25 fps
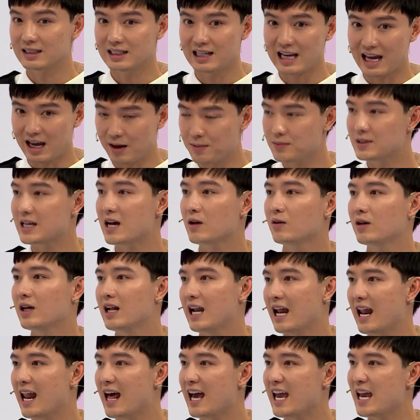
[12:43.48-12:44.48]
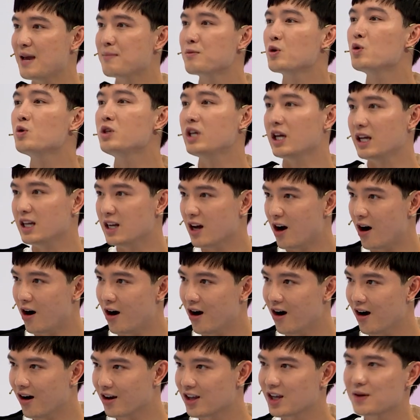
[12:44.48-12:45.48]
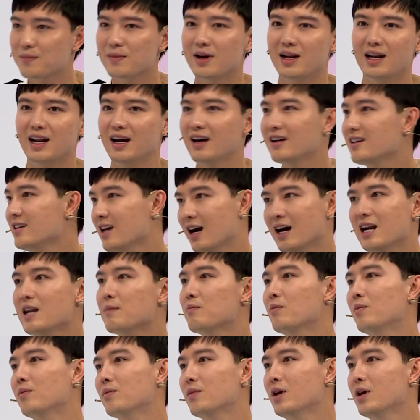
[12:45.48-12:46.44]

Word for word: Ngày hôm sau thì lại là em của chị nọ. Nhưng mà lẫn vẫn là